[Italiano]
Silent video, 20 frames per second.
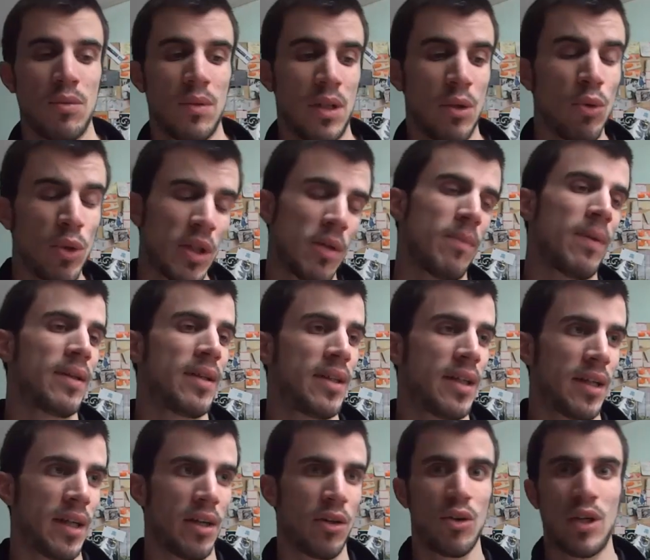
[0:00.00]
Le ultime
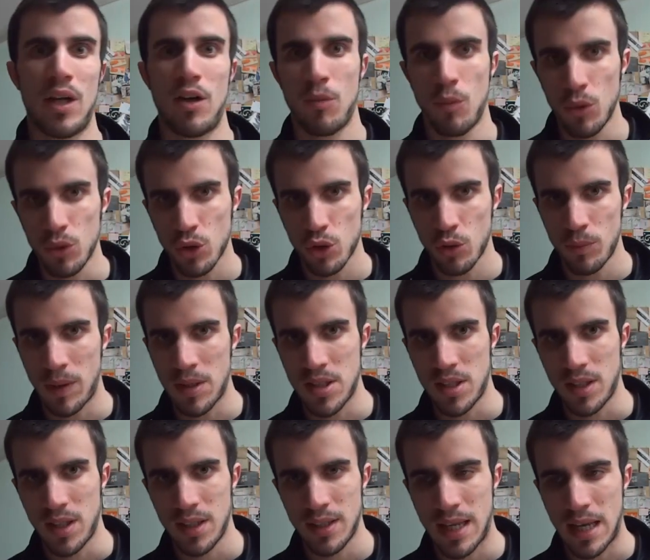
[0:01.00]
partite che ricordiamo molto con
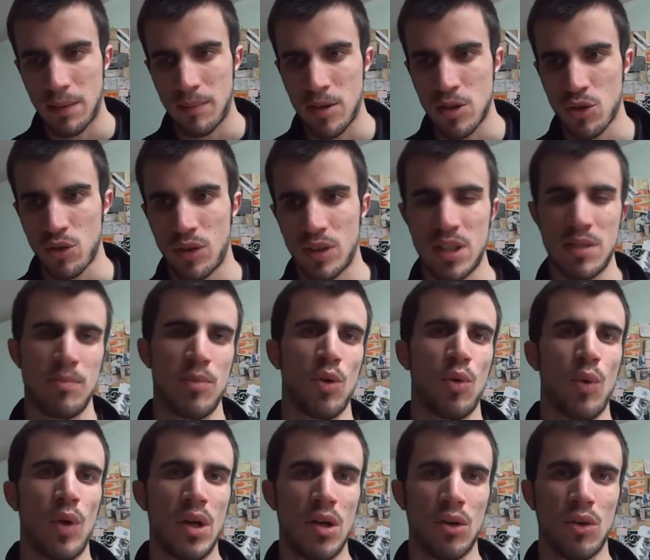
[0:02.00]
piacere del derby sono ad esempio
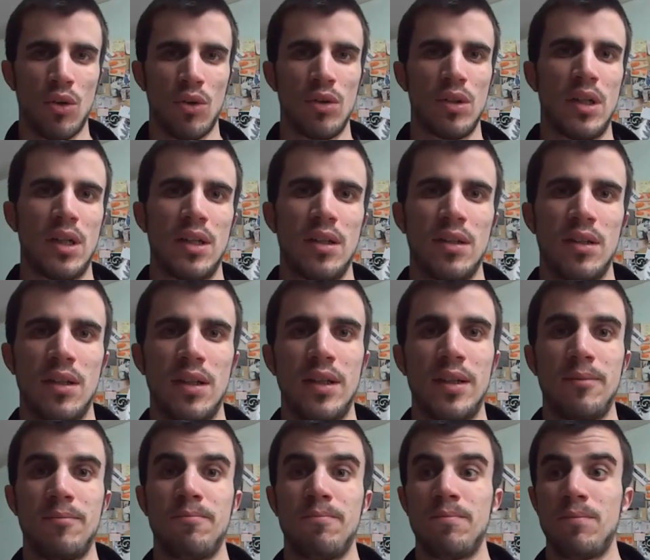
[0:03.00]
quello con...
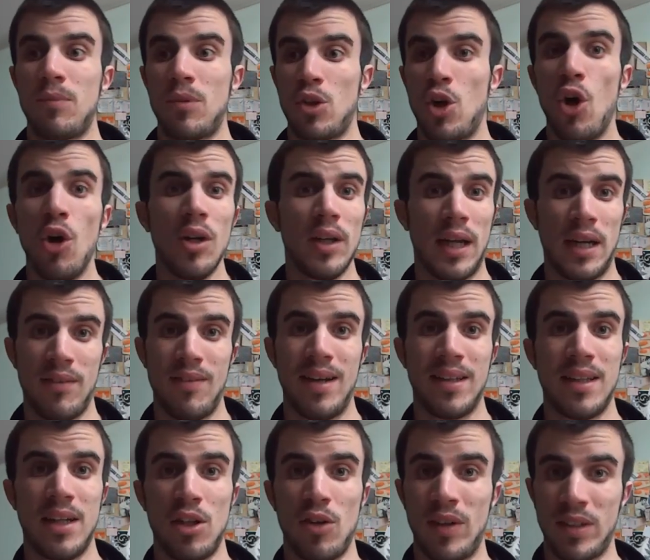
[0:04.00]
Eh, gol
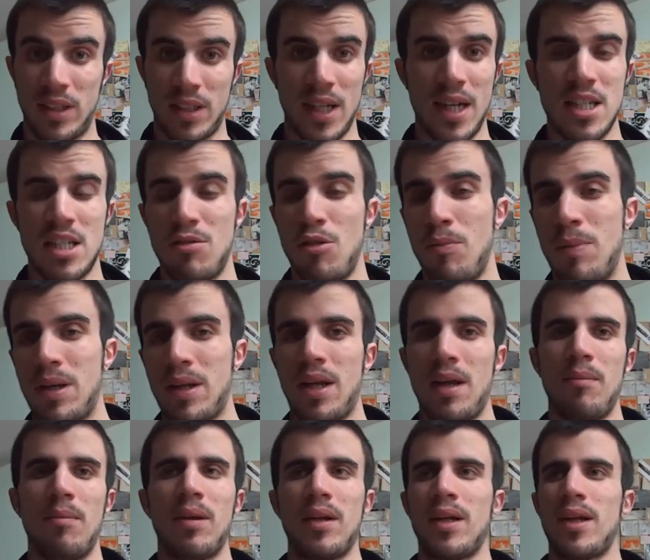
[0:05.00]
arrivati al 93
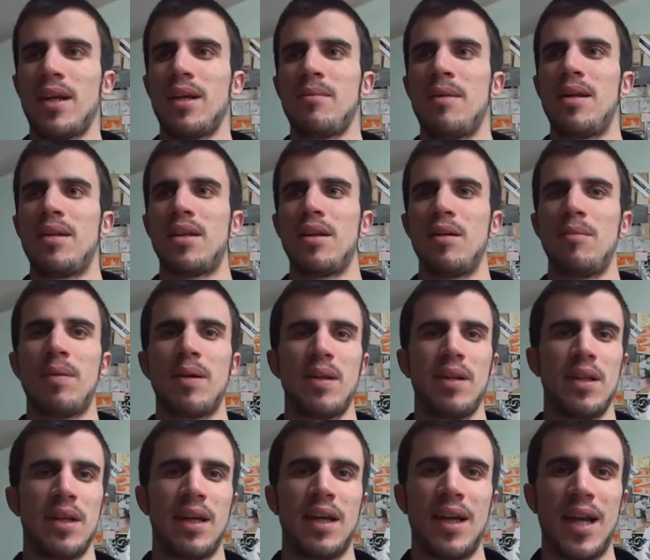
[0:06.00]
perché? Perché chiaramente una
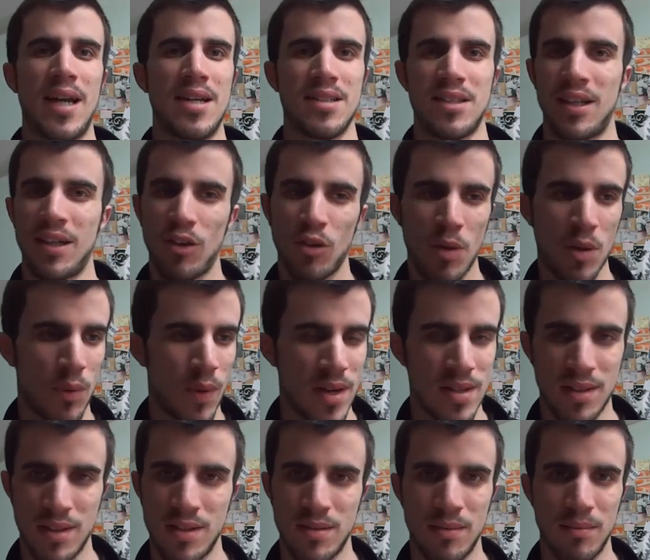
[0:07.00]
partita che resta come
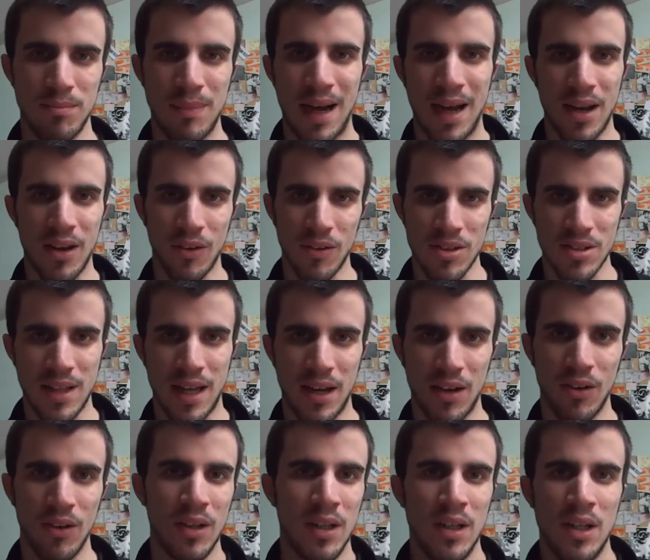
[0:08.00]
questa in ballo, in
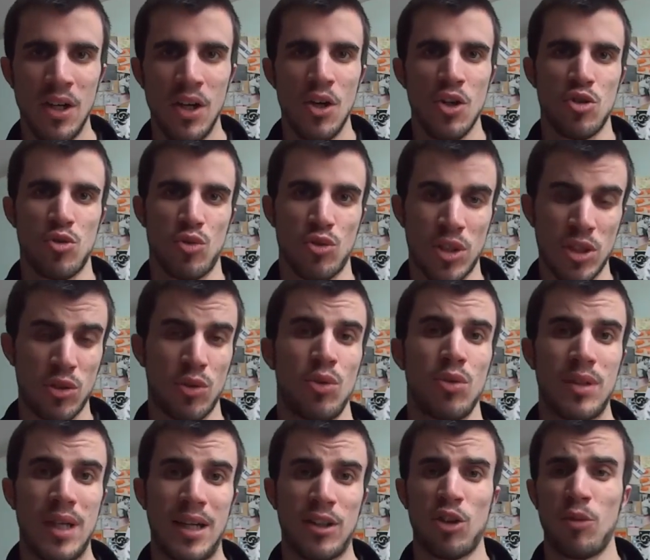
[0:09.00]
stallo, sullo stesso
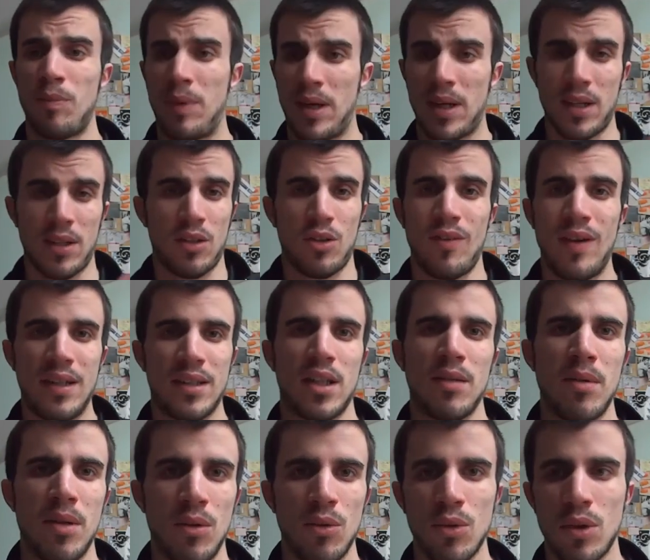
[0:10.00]
risultato per 90
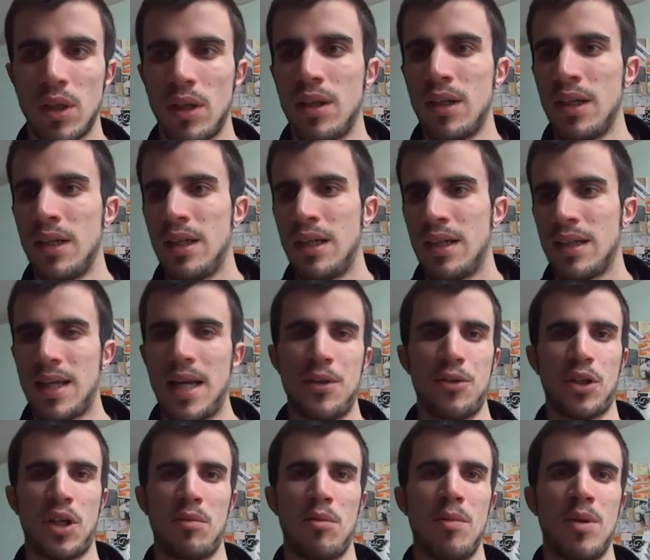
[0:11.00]
minuti,
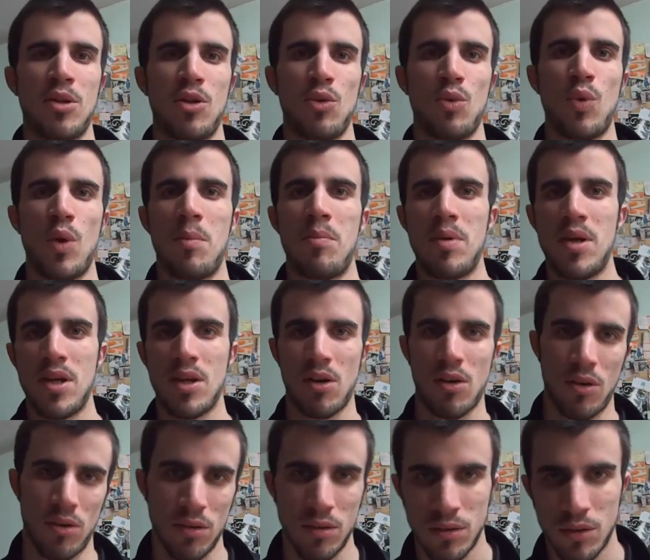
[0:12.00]
chiaro che nel momento in cui
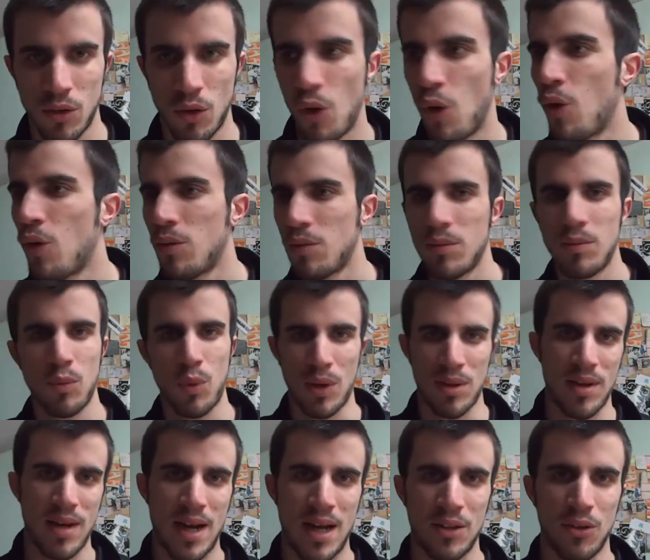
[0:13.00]
Pirlo o
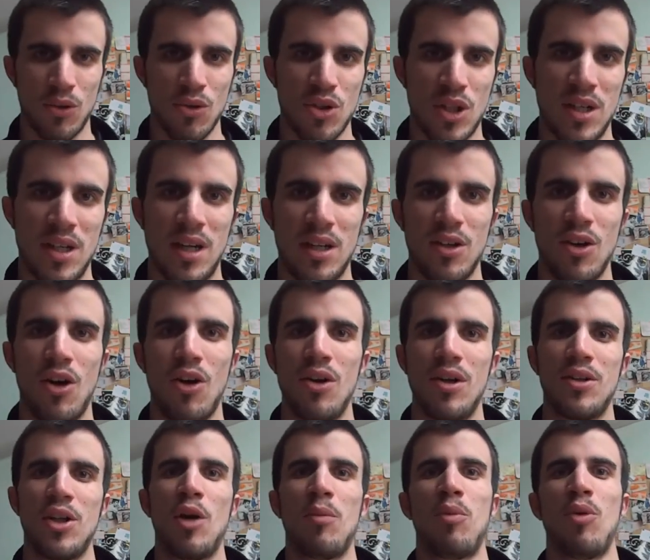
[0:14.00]
Quadrado segna il
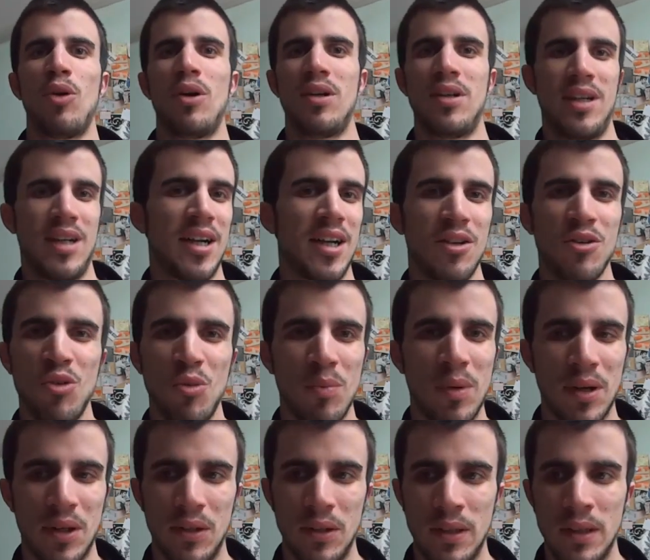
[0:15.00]
gol dopo il
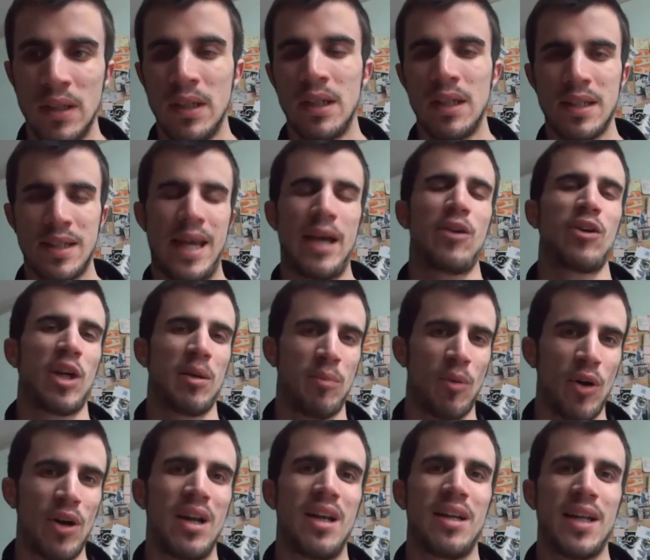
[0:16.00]
recupero, chiaro che
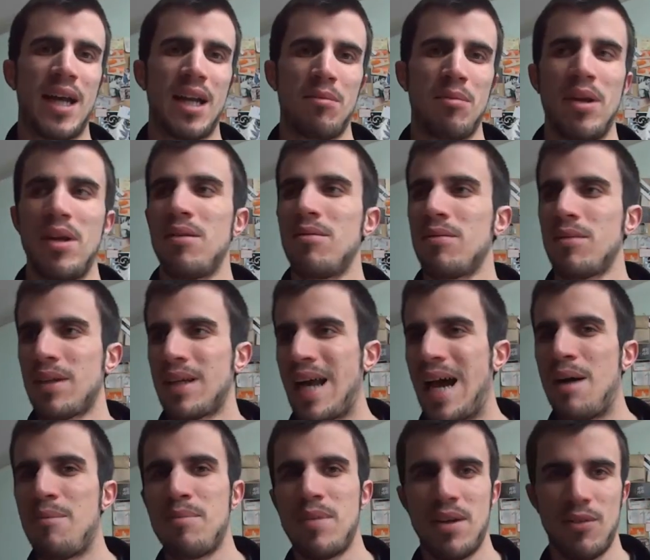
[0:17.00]
poi il derby
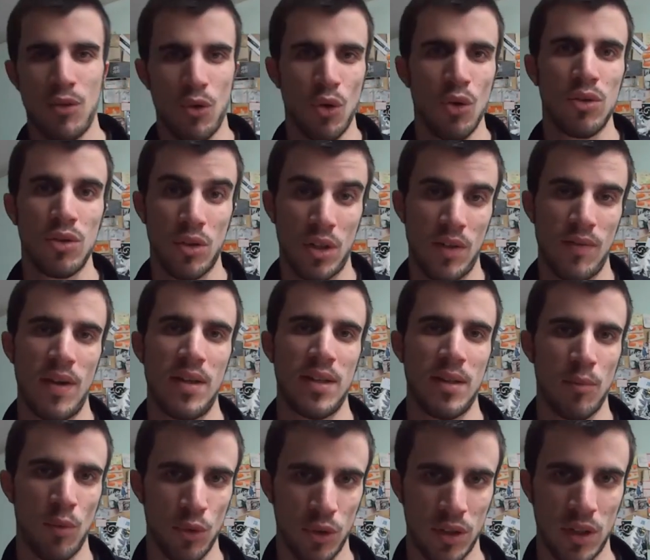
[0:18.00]
cambia volto e
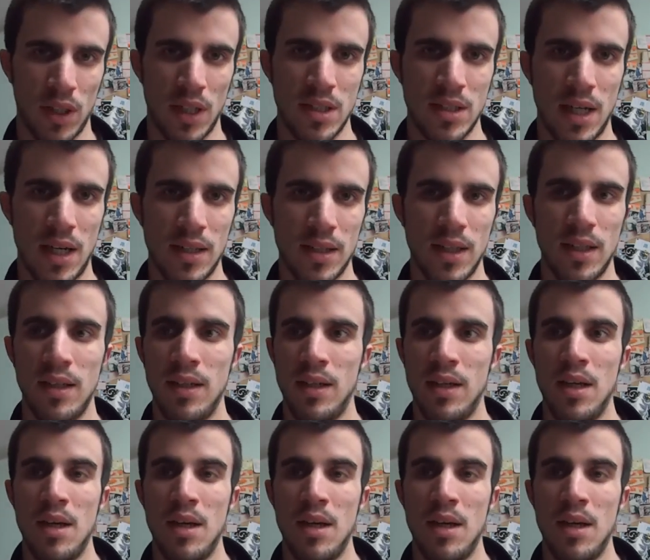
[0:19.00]
diventa molto interessante.